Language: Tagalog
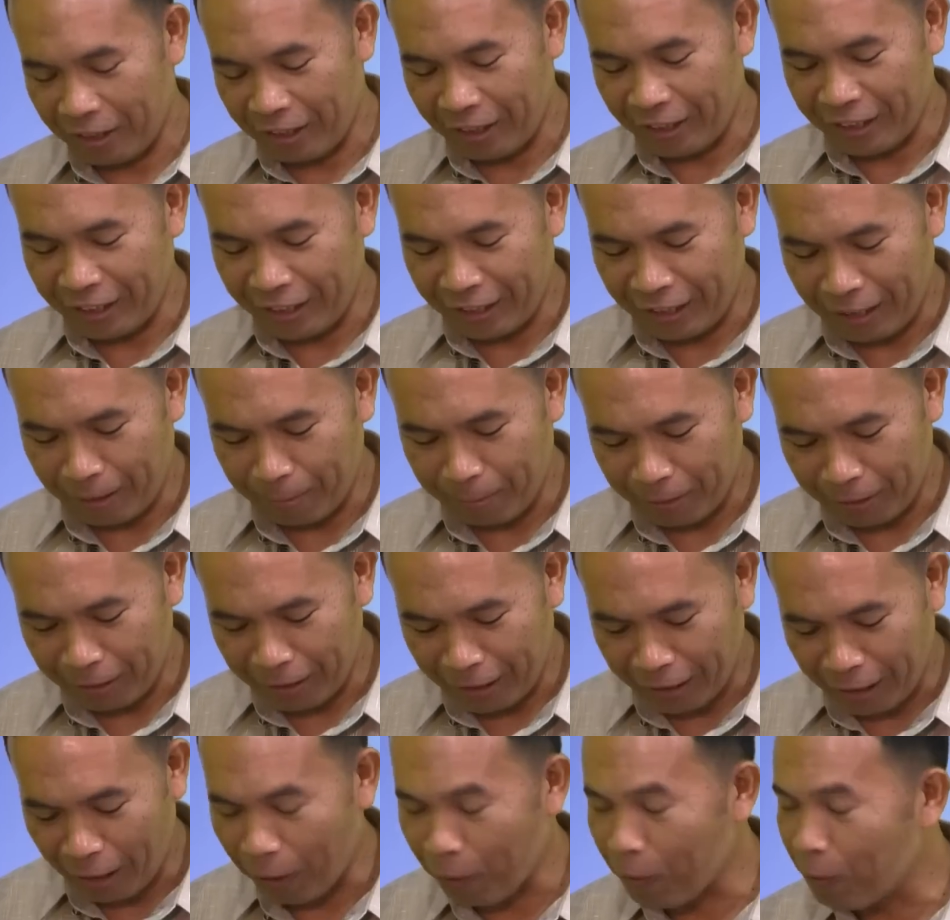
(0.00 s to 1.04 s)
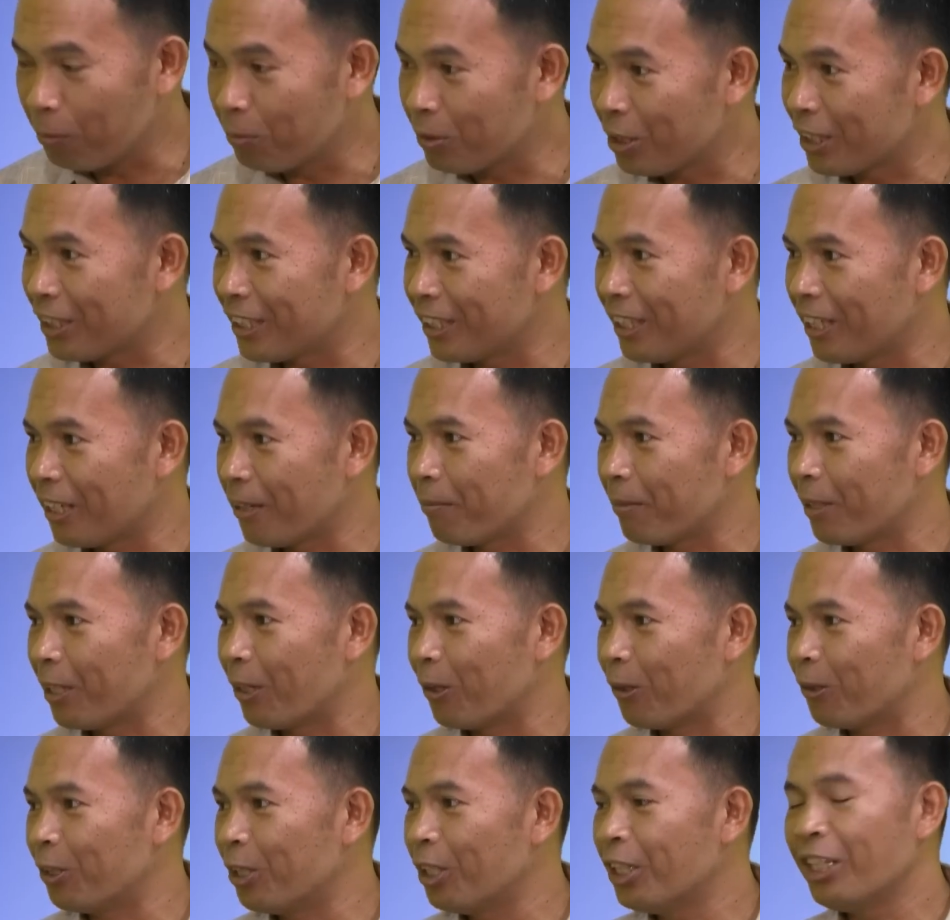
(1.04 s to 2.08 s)
nagingag uh, gagahom sa sina nga
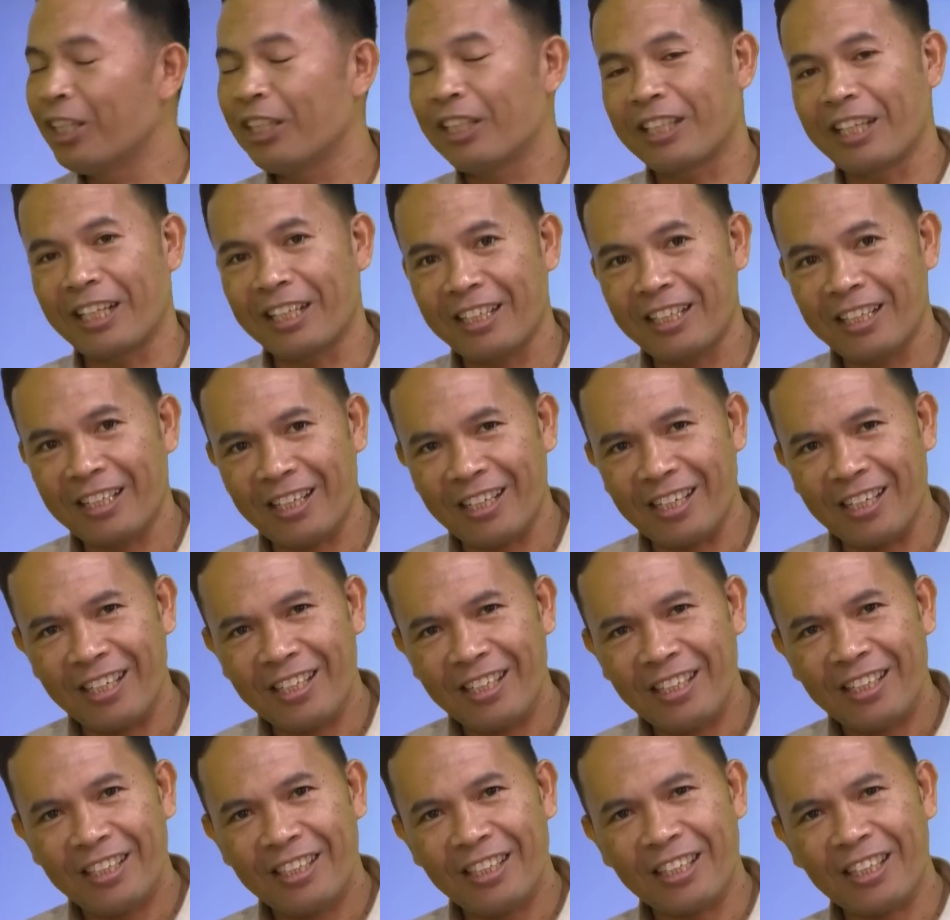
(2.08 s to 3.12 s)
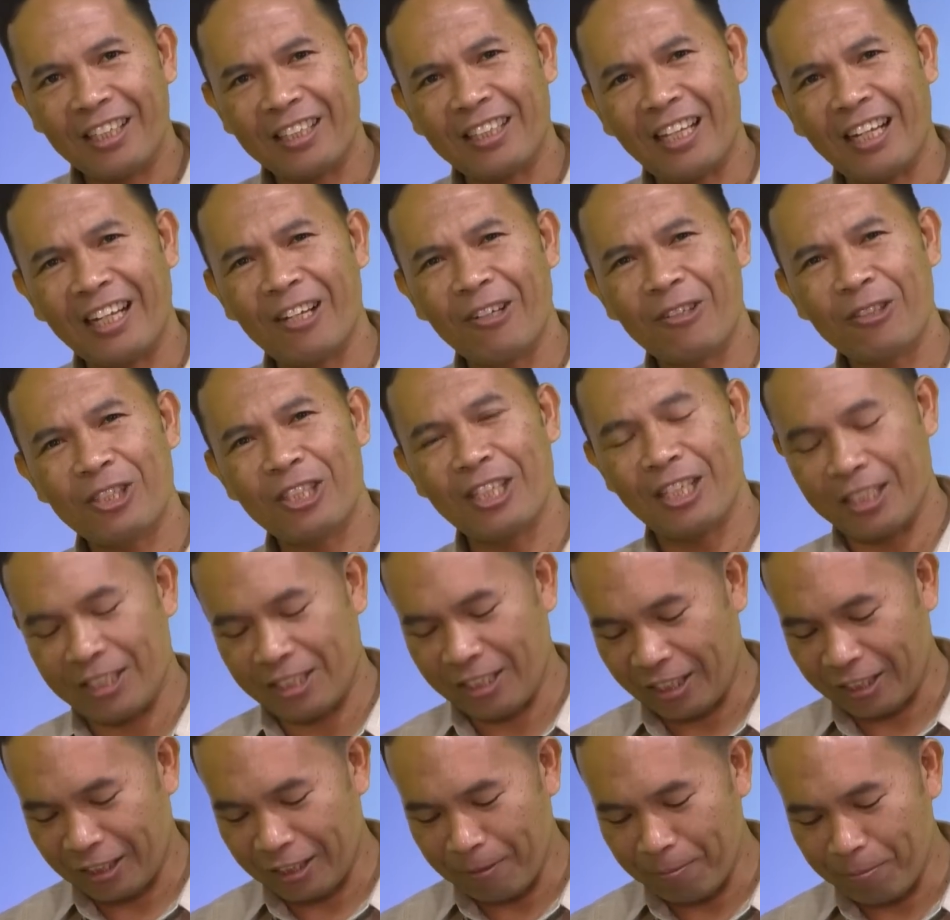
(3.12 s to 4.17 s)
panahon yes. kag uh, nagatanaw siya
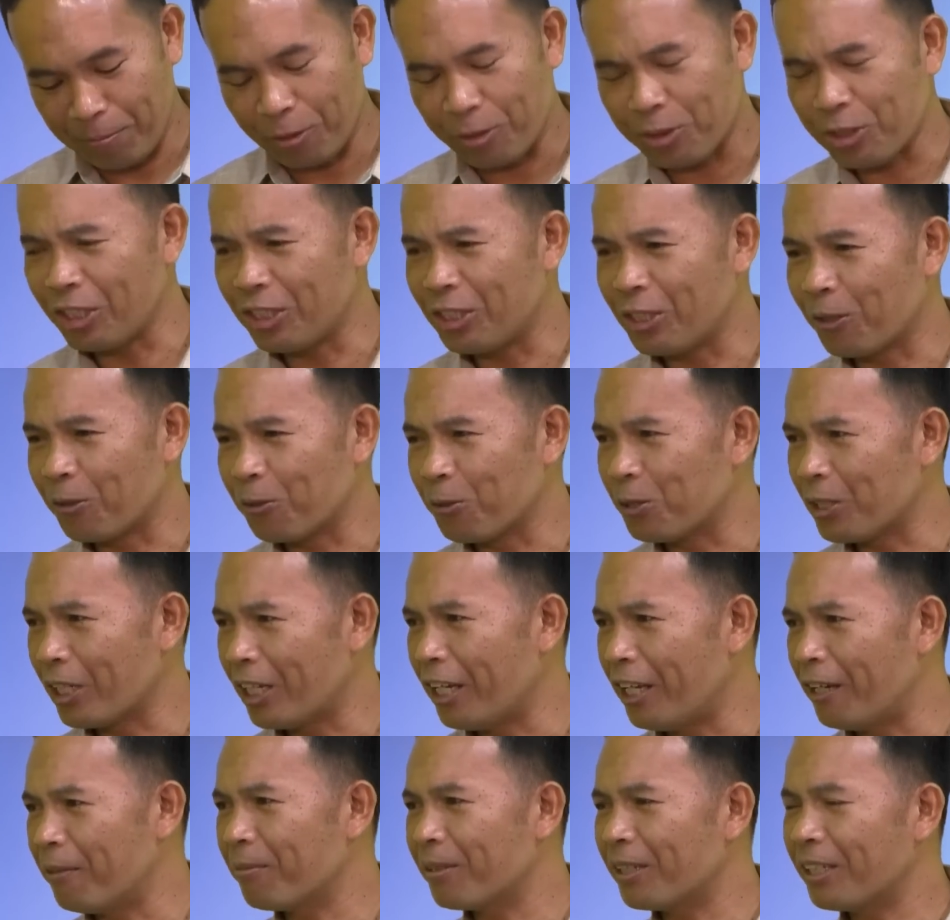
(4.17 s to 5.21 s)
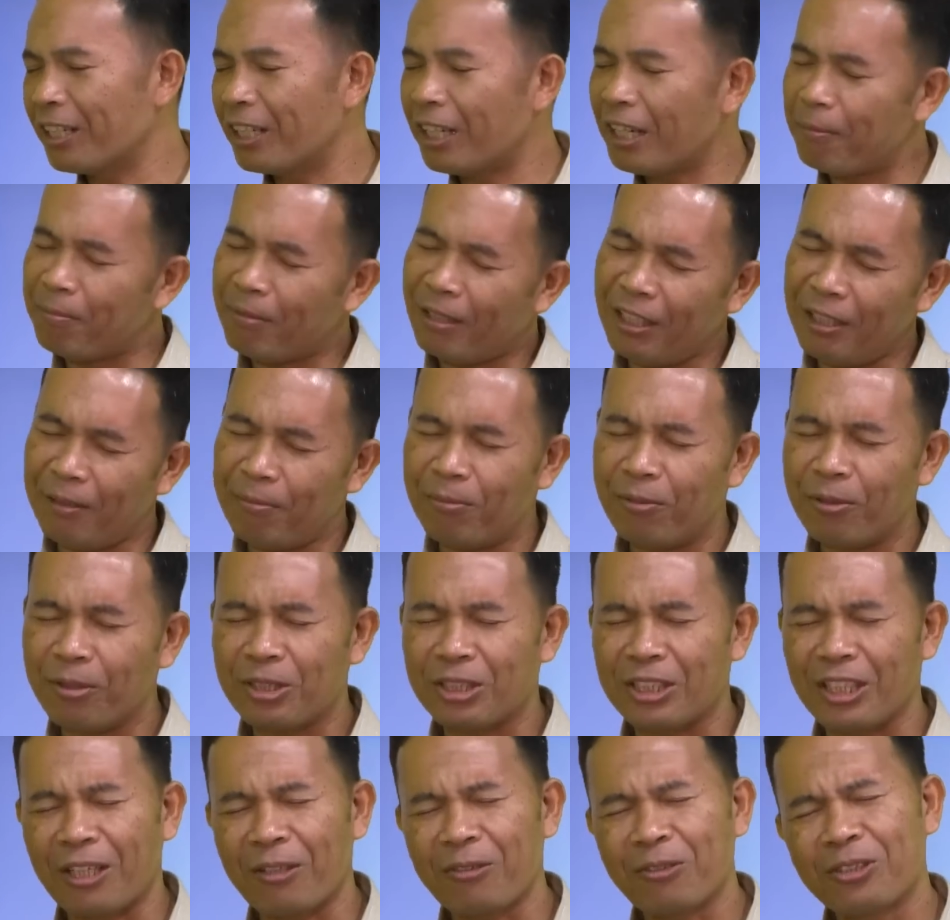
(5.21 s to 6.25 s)
sang templo sa Jerusalem kag nagapalibog
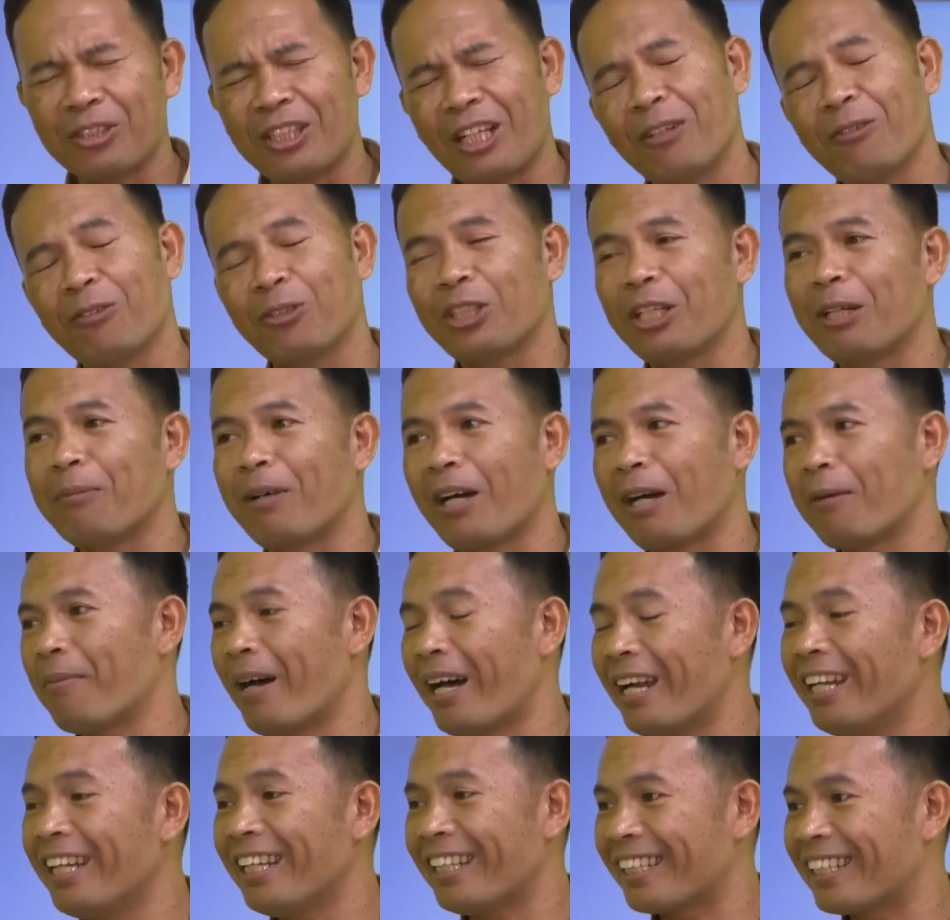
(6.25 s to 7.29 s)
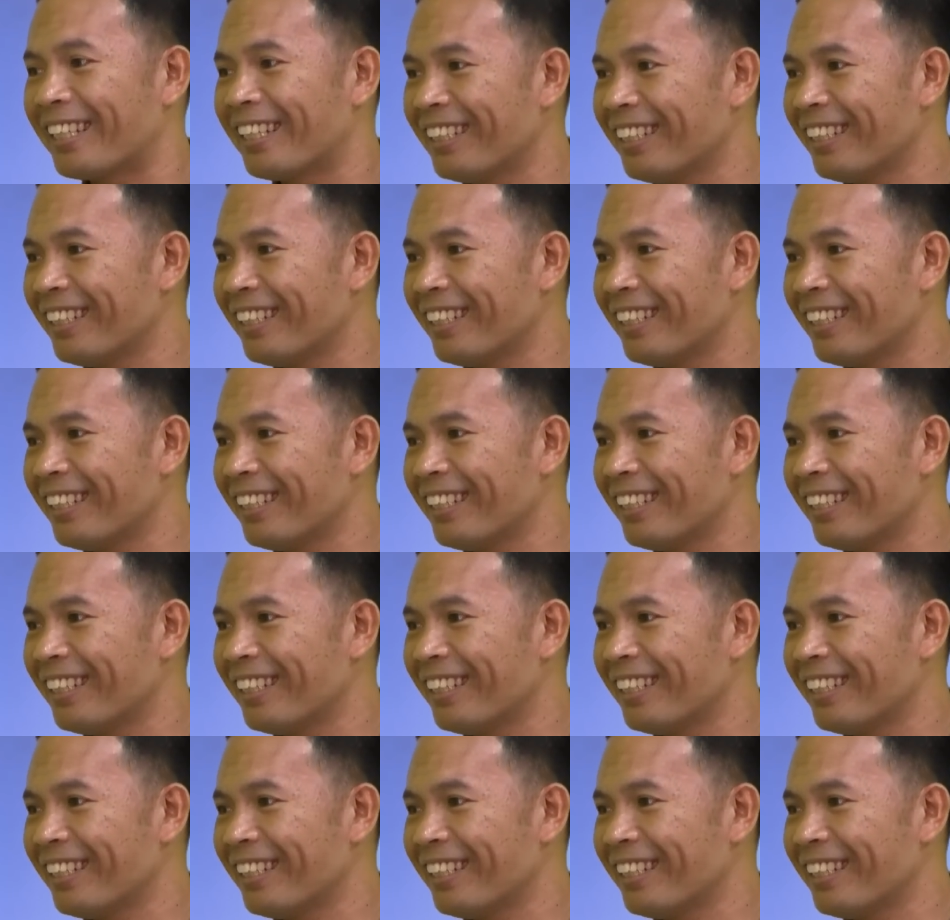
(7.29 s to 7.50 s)
siya kung saan siya makabalik